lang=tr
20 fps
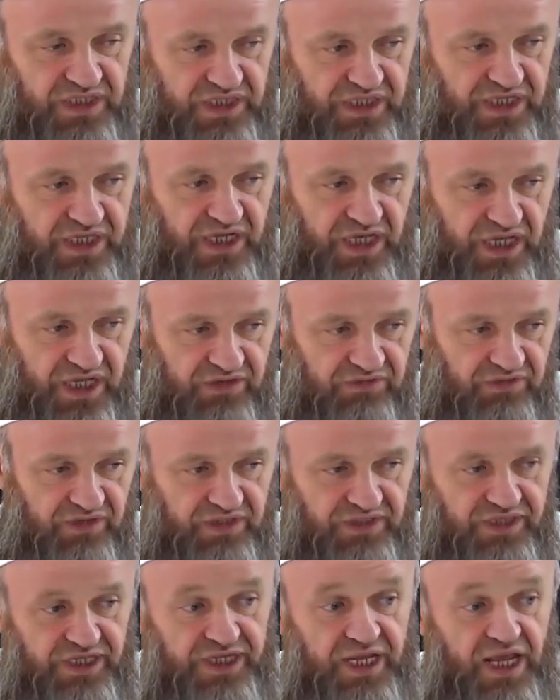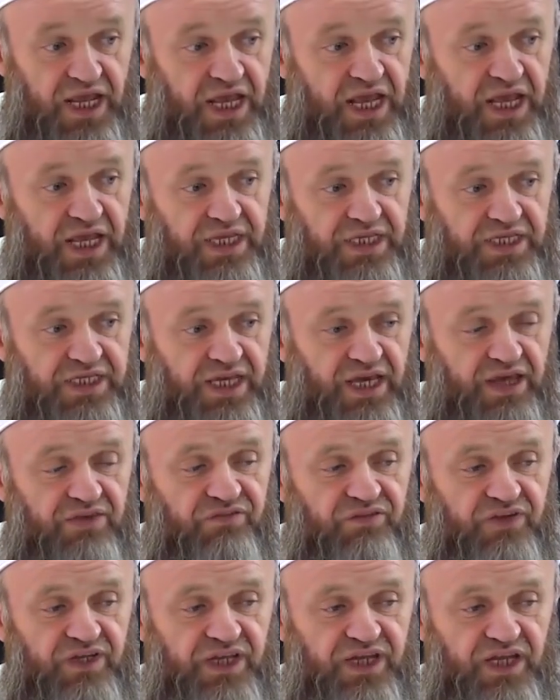Diğer hayvanlar.
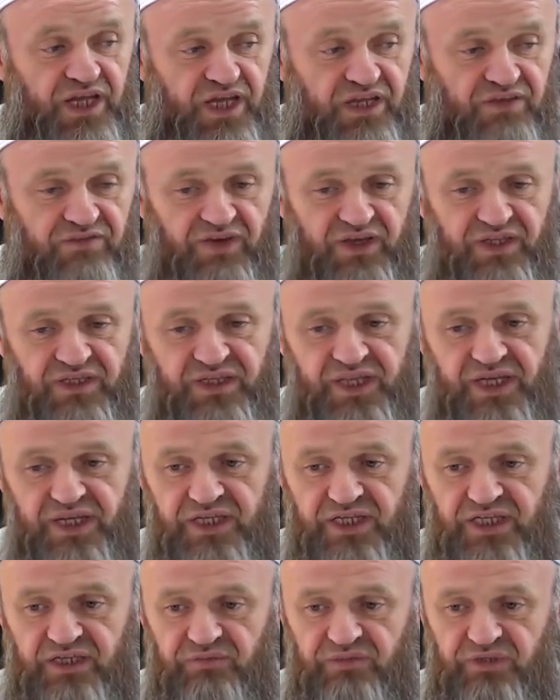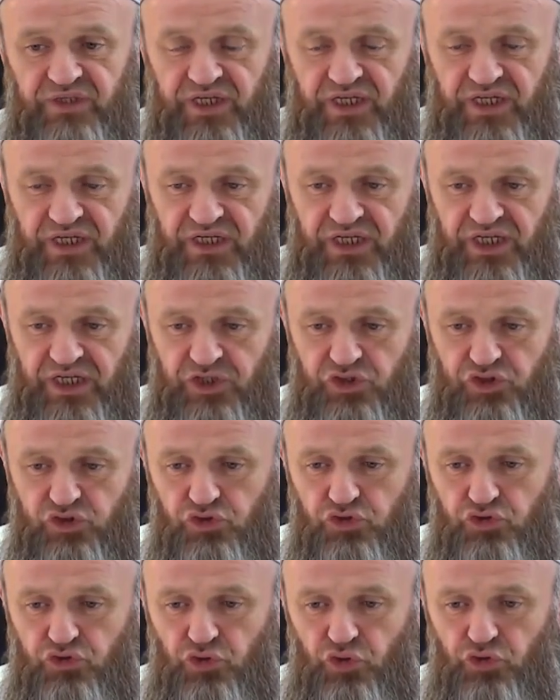Kafirler hayvanlar gibi yerler.
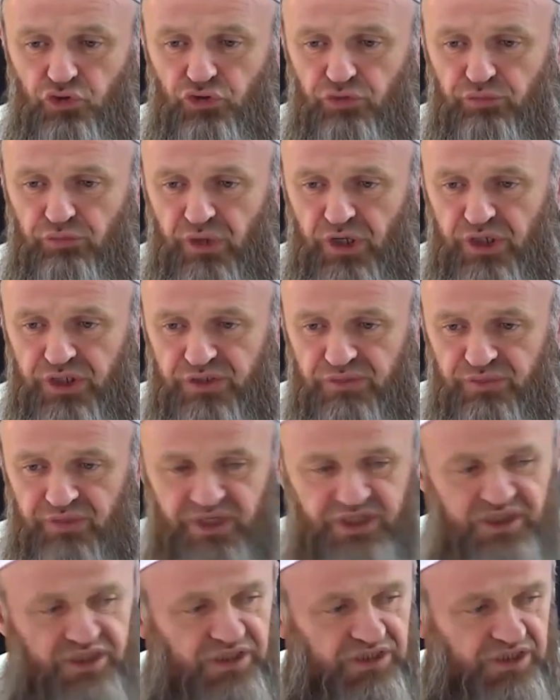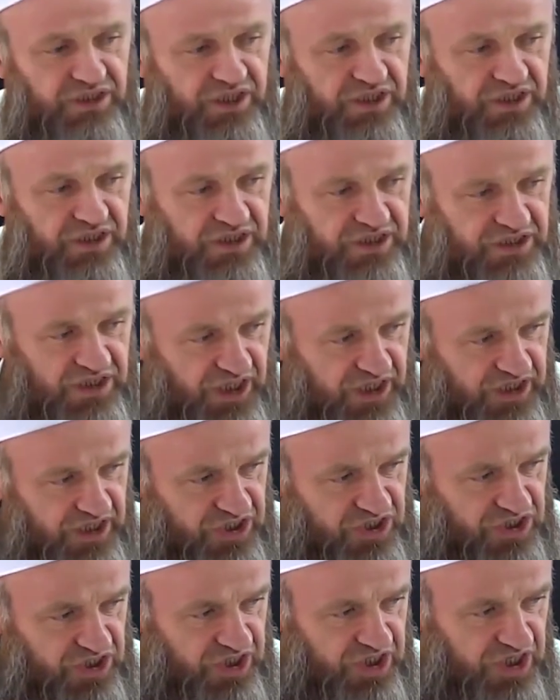Çünkü onun mak- maksadı nedir?
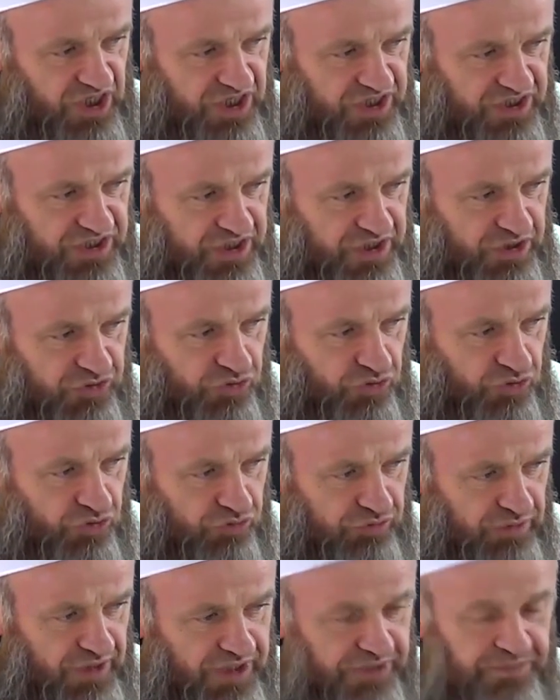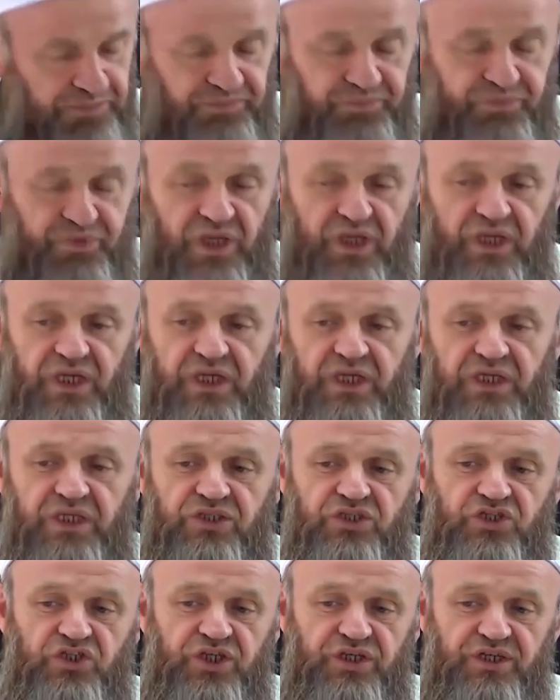Sadece karnını doyurmak,
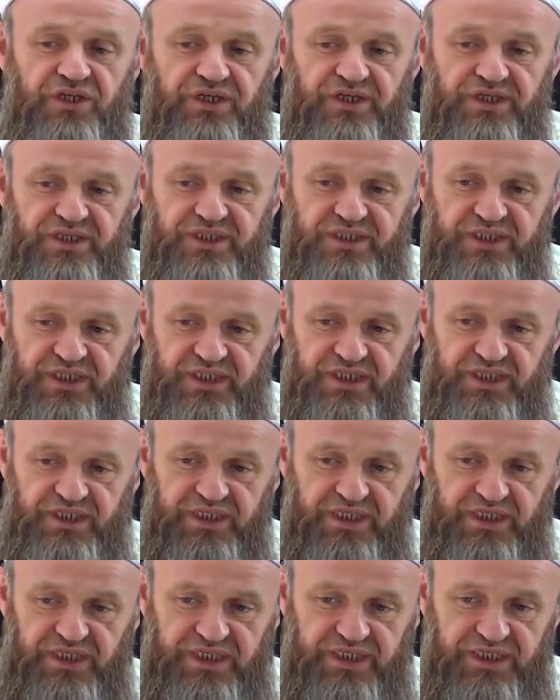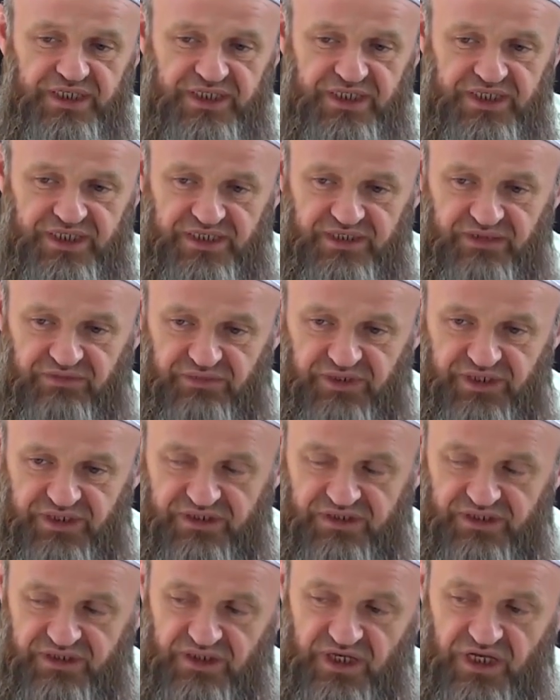canının istediğini yerine
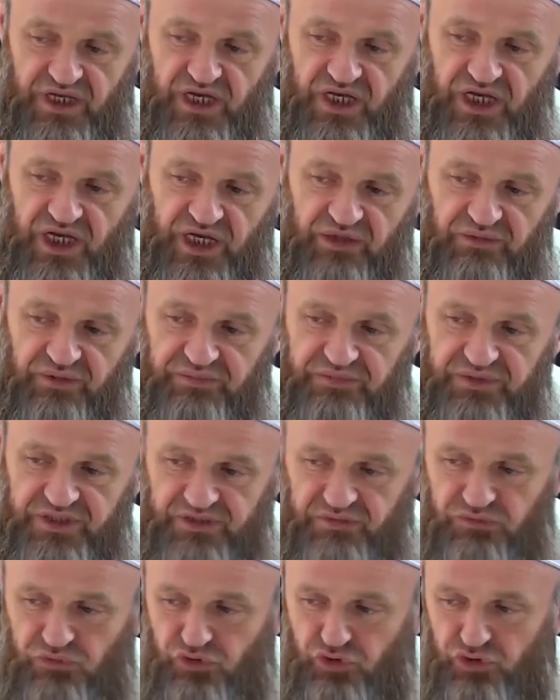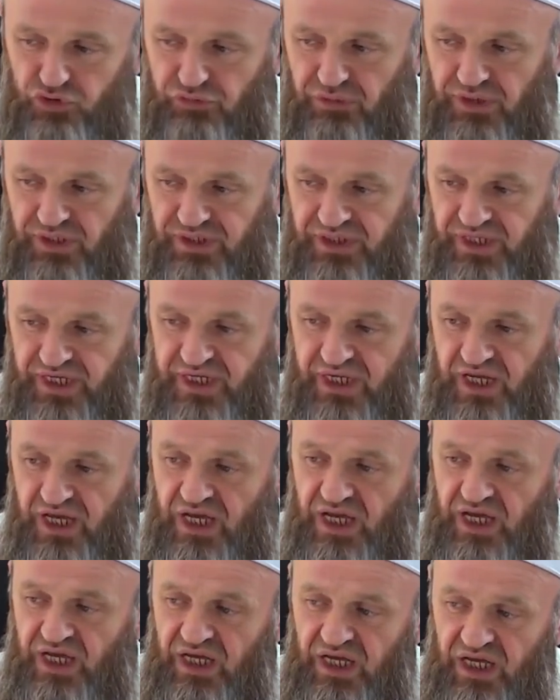getirmektir. Ama biz Müslümanlar
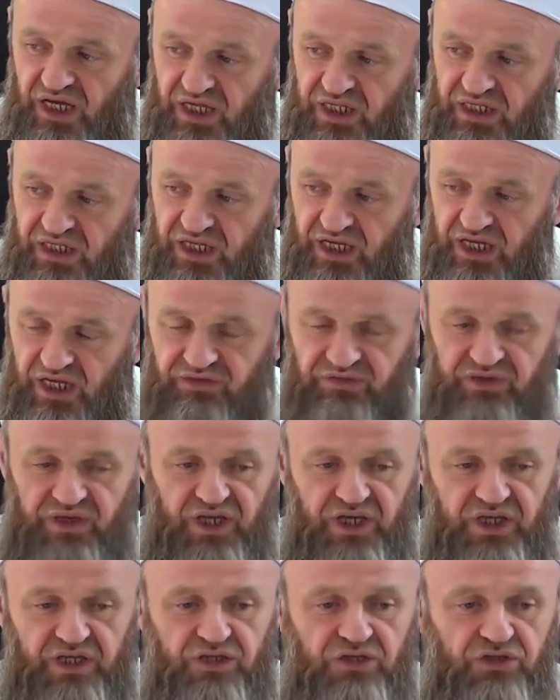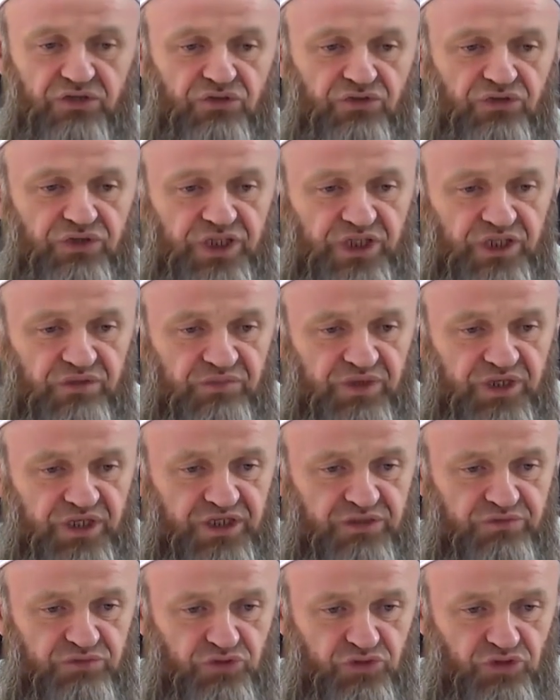Allah'a ve ahiret gününe iman
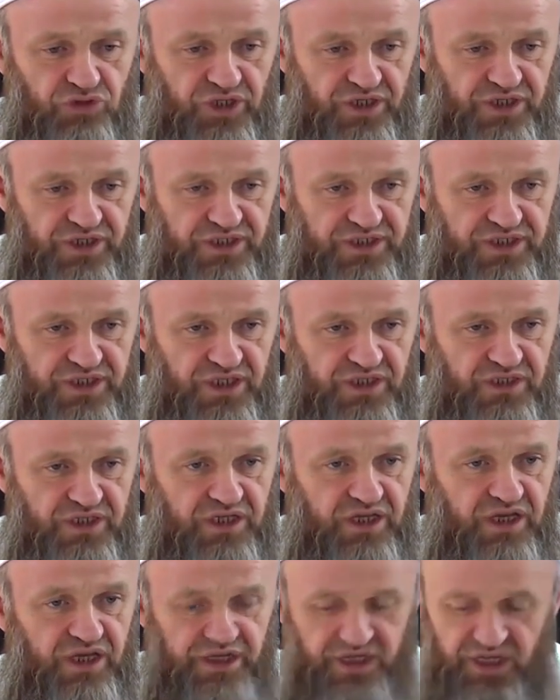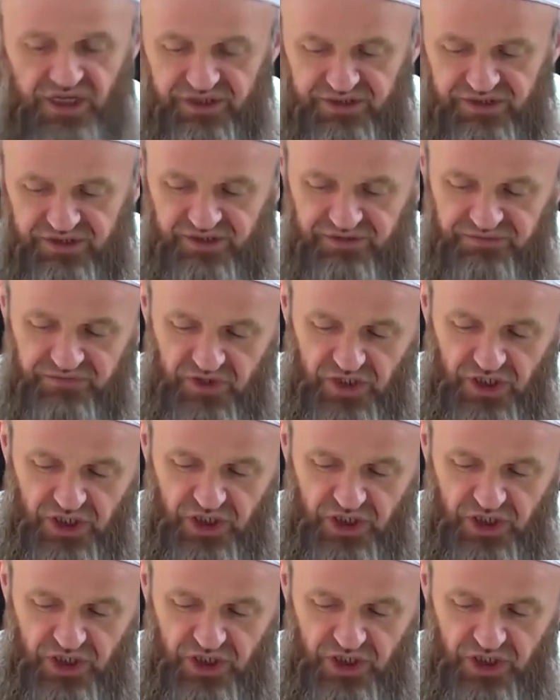etmiş olan insanlar hayatı